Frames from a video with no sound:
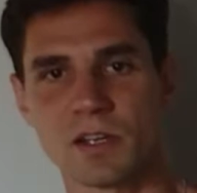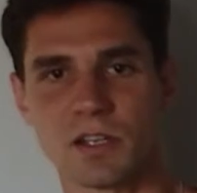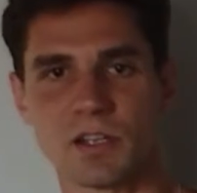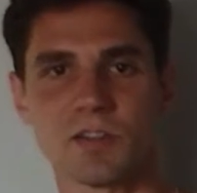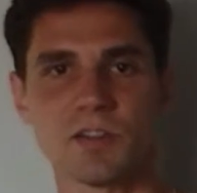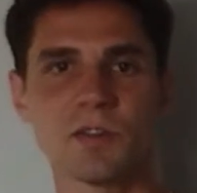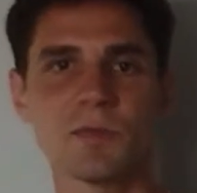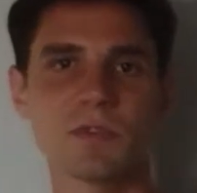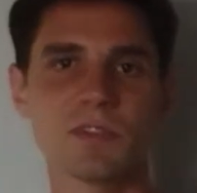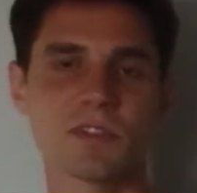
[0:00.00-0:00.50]

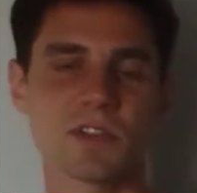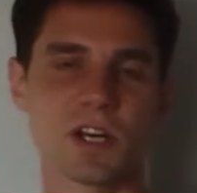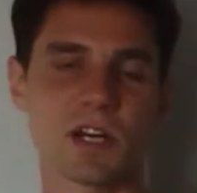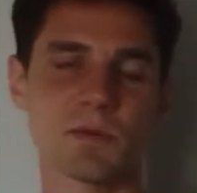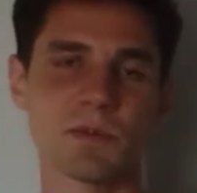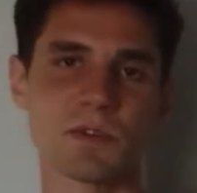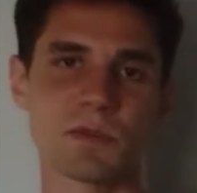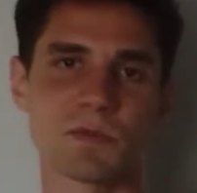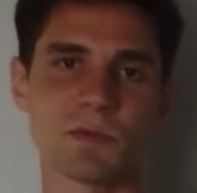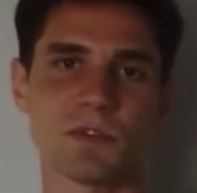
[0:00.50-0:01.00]
i tymi
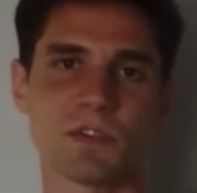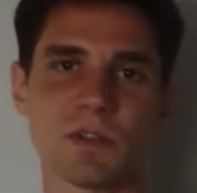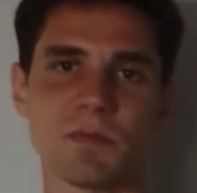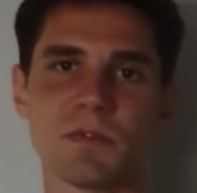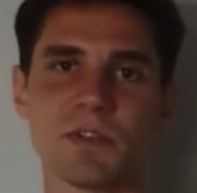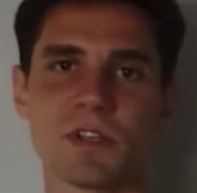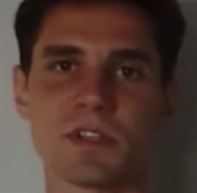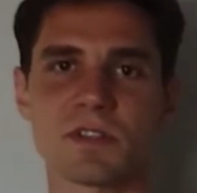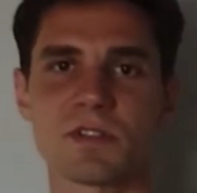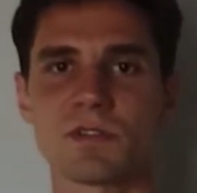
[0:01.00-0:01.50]
cechami
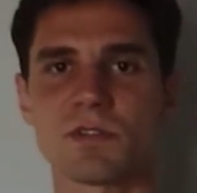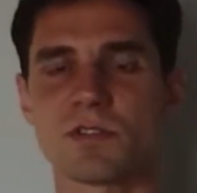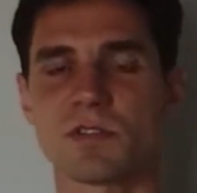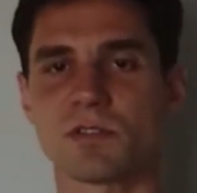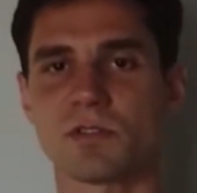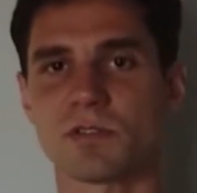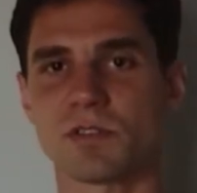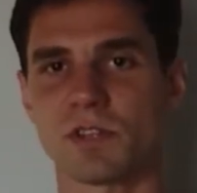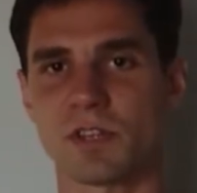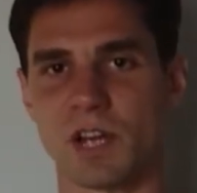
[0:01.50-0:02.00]
wspólnymi jest to, że
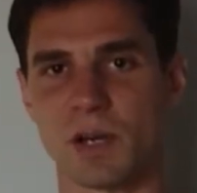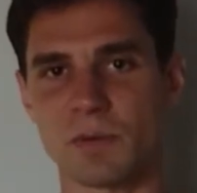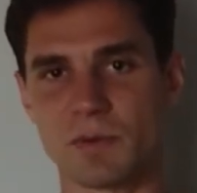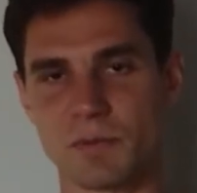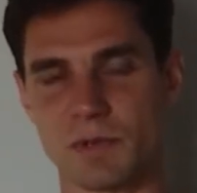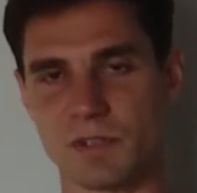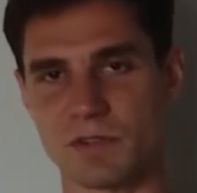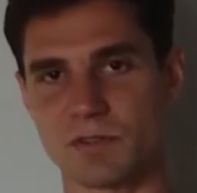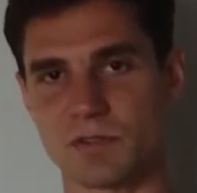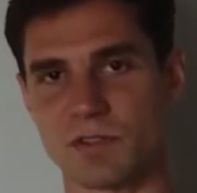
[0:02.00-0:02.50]
dotykamy
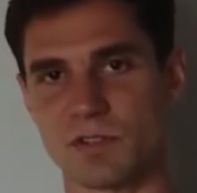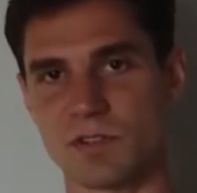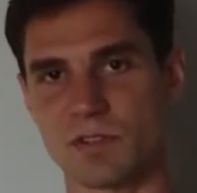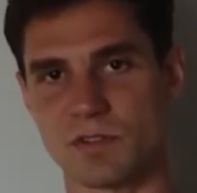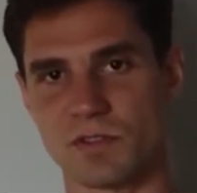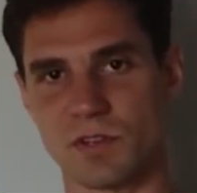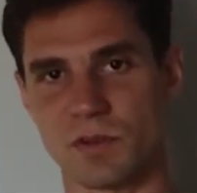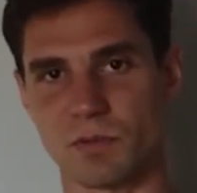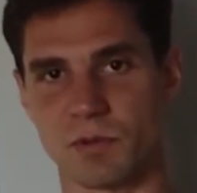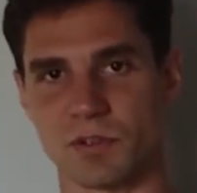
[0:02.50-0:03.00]
bardzo
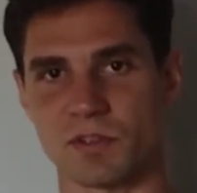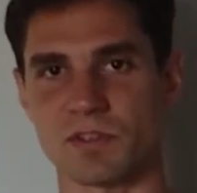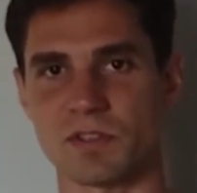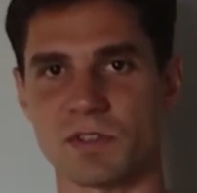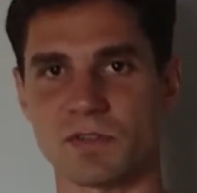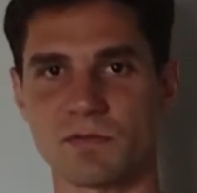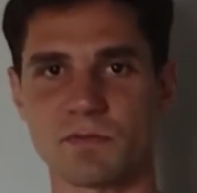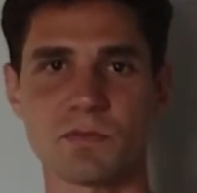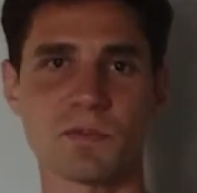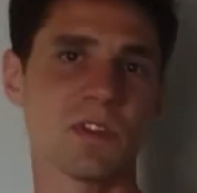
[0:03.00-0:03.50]
często
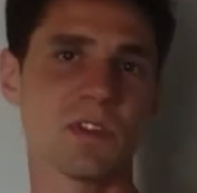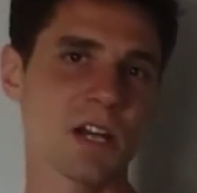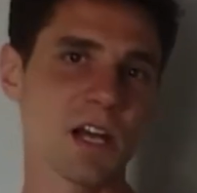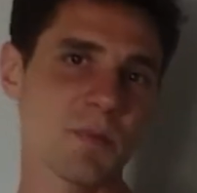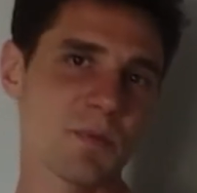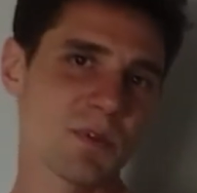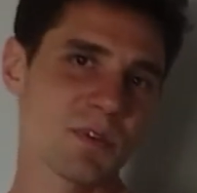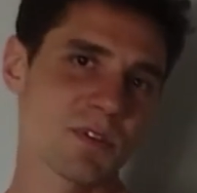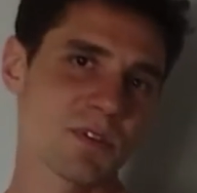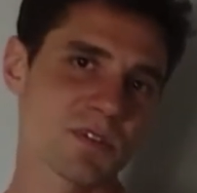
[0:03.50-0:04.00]
emocji. W
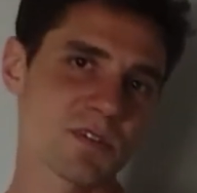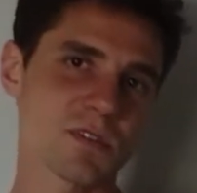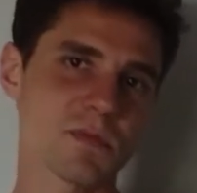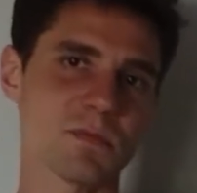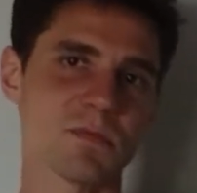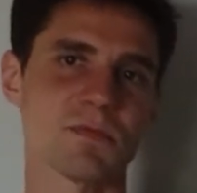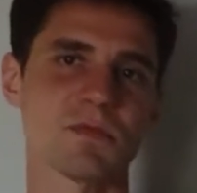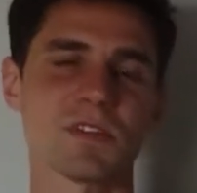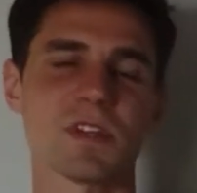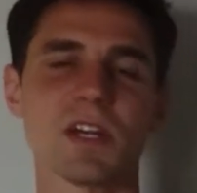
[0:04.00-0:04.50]
terapii no jest to,
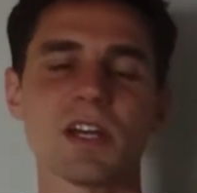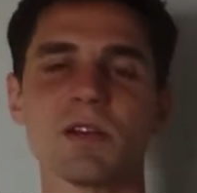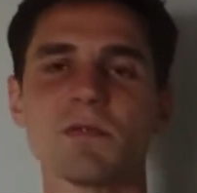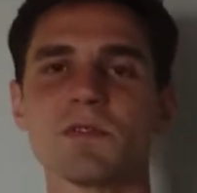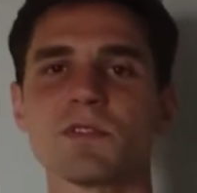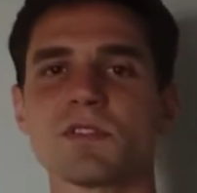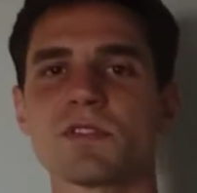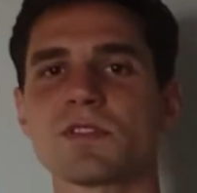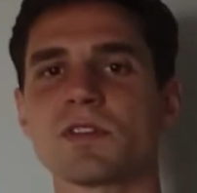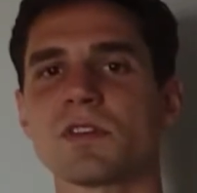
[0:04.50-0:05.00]
wydaje
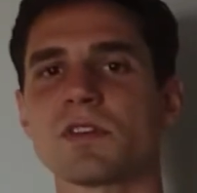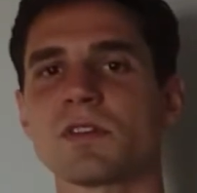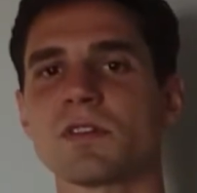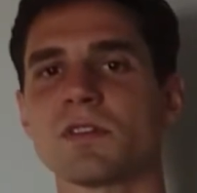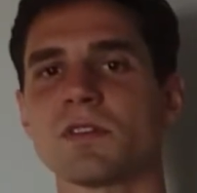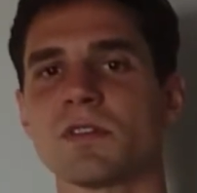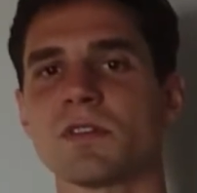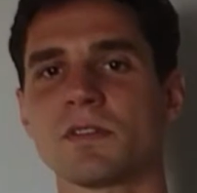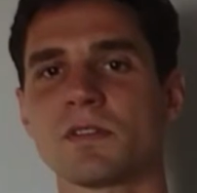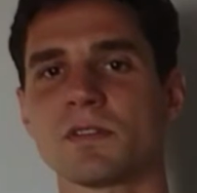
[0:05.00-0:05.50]
mi się,
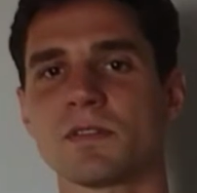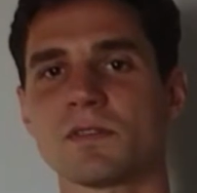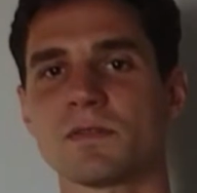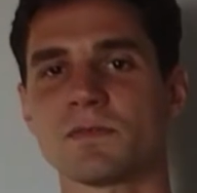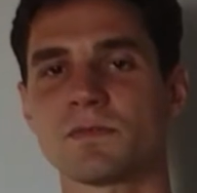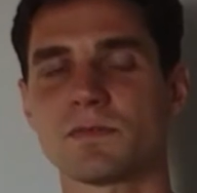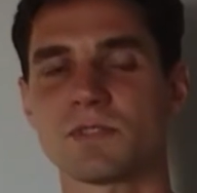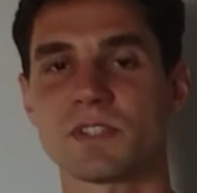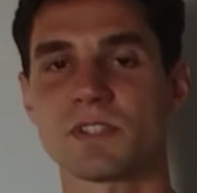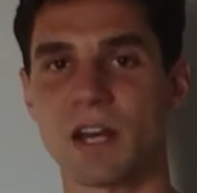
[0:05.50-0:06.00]
że
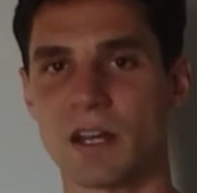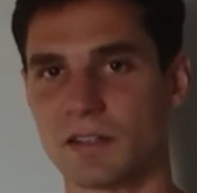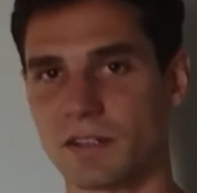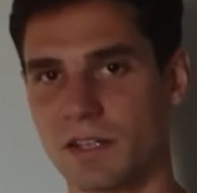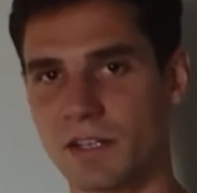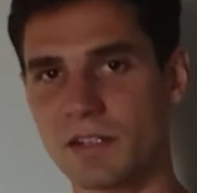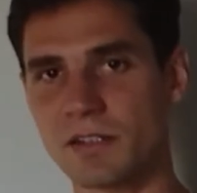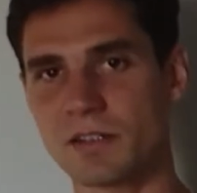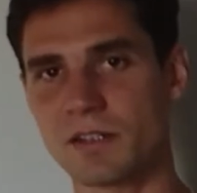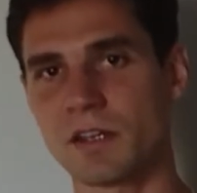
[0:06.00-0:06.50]
y,
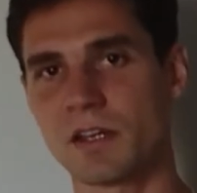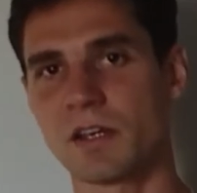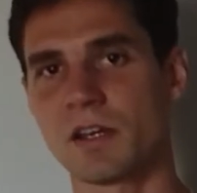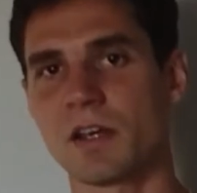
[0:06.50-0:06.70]
standard.